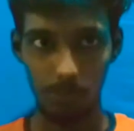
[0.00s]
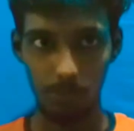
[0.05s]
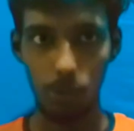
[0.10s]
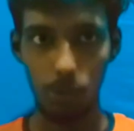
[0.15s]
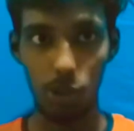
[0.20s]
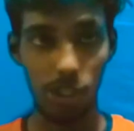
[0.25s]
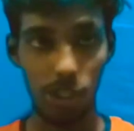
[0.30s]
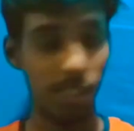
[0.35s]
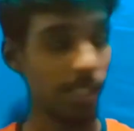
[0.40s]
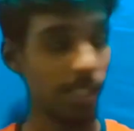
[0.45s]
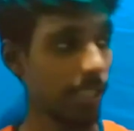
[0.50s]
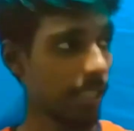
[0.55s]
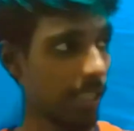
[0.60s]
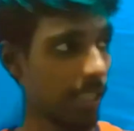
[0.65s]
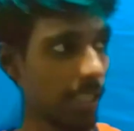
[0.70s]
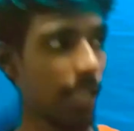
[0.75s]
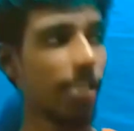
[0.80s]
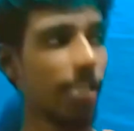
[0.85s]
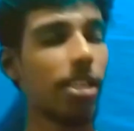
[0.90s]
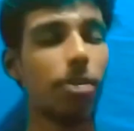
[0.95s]
பொசிஷனில்
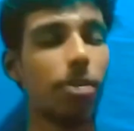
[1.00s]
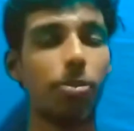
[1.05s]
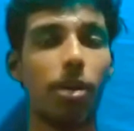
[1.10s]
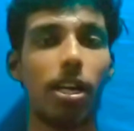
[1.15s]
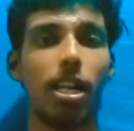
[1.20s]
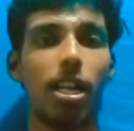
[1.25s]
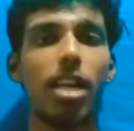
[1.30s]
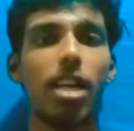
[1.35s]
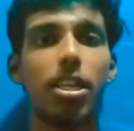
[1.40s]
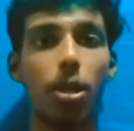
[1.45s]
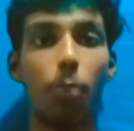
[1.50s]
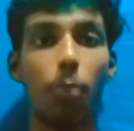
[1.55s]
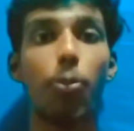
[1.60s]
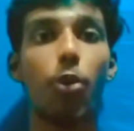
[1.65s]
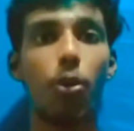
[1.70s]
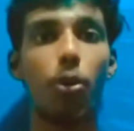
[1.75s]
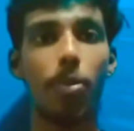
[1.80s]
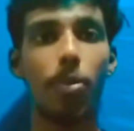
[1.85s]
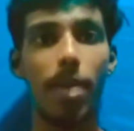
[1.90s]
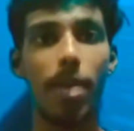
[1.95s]
தான் இருப்பாங்களாம்
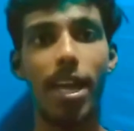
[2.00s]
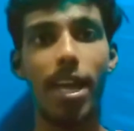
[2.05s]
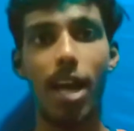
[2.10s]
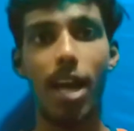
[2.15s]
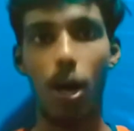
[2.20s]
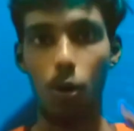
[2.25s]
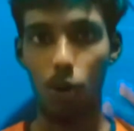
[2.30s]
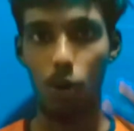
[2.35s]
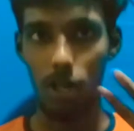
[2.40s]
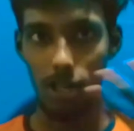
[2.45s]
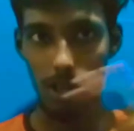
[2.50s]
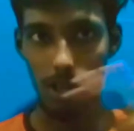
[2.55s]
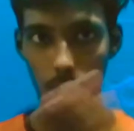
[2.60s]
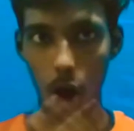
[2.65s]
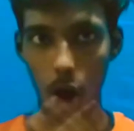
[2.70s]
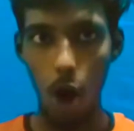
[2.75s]
எப்போவுமே அவங்களுக்கு